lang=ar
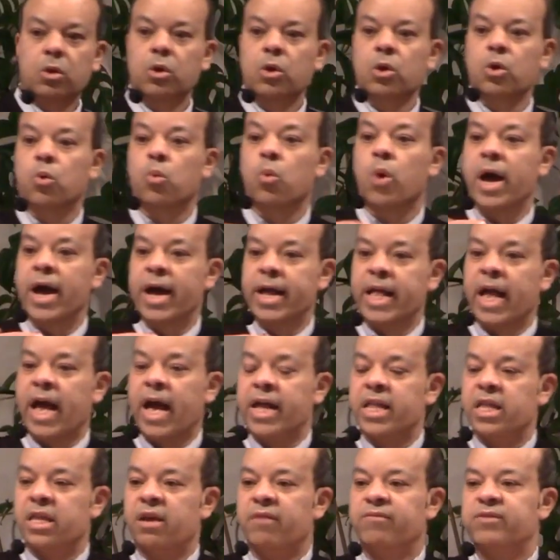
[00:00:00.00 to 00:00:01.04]
وانا
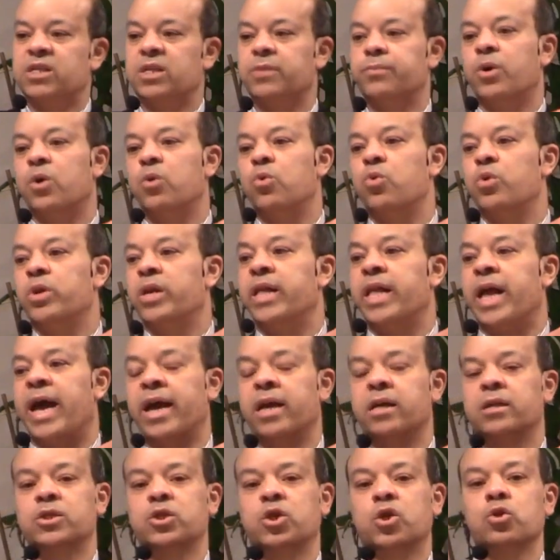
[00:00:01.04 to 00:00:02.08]
عن نفسي بقول اللي
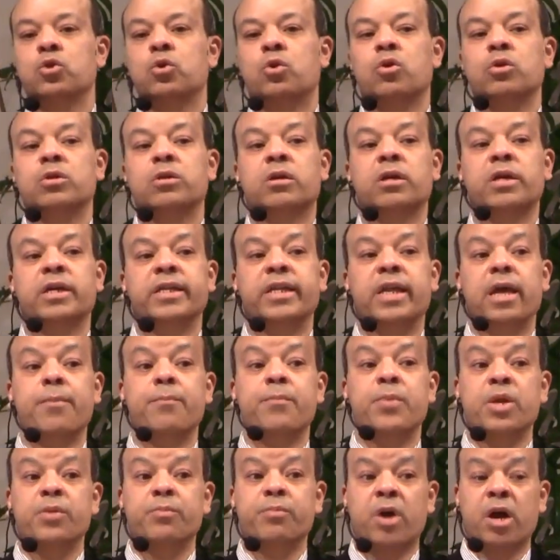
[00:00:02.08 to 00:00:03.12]
عايز ينقد الكتاب
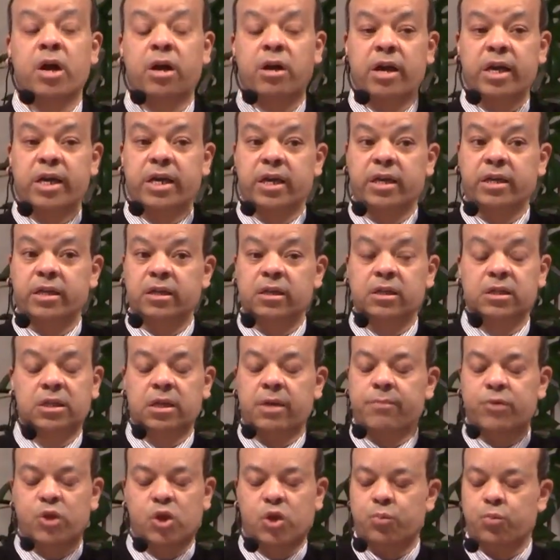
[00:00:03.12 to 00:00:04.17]
من بره الكنيسه
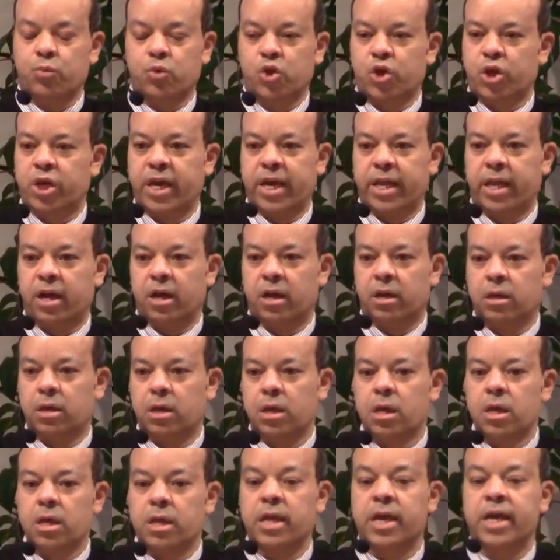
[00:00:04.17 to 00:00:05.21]
مش مشكله
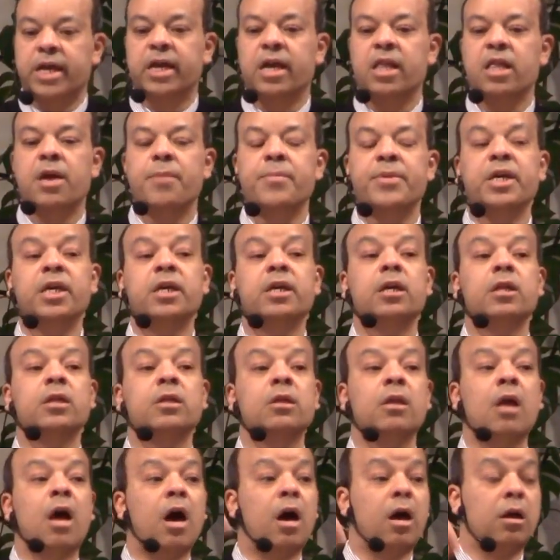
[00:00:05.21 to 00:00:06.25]
لكن لما يجي
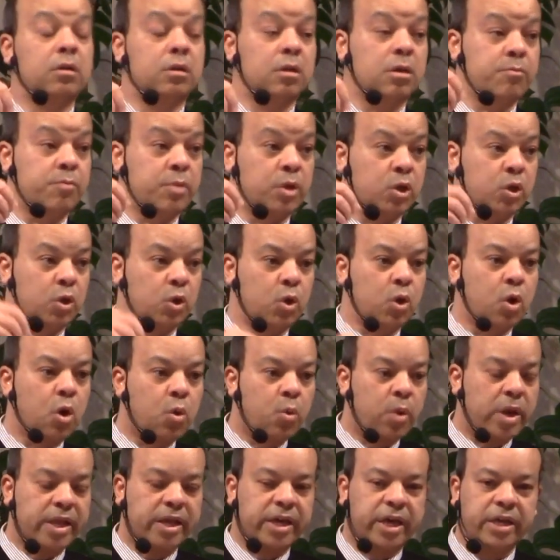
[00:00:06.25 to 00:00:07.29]
النقد من
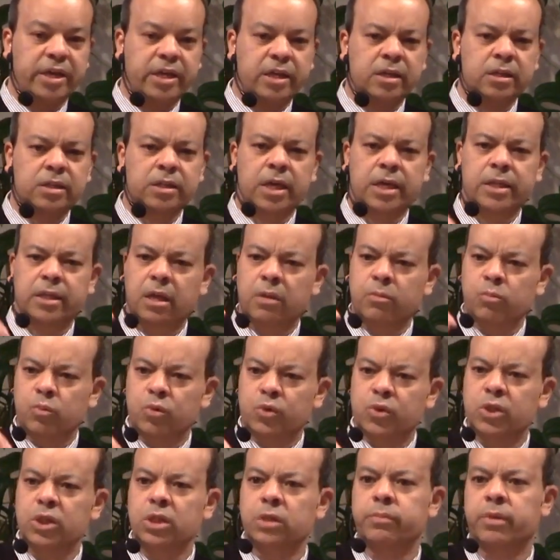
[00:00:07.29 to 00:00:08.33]
جوه الكنيسه ده
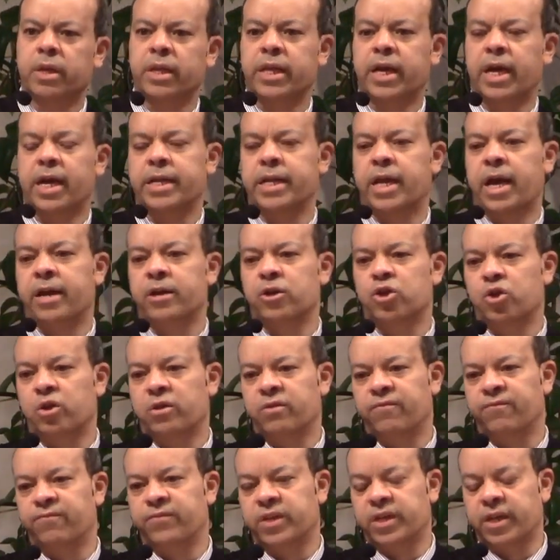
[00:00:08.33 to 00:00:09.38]
المصيبه اللي احنا عايشين
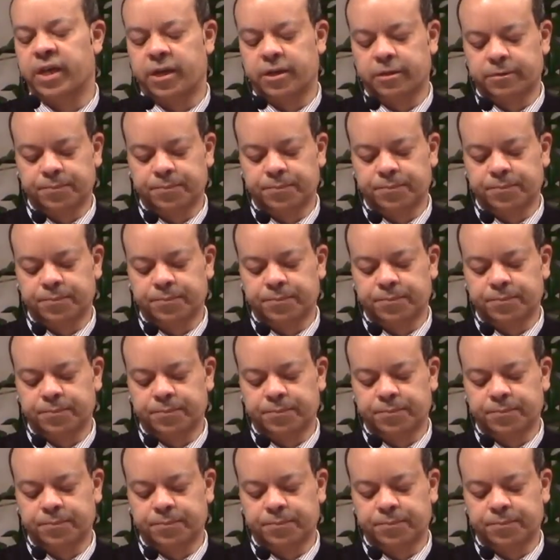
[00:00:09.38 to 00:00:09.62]
فيها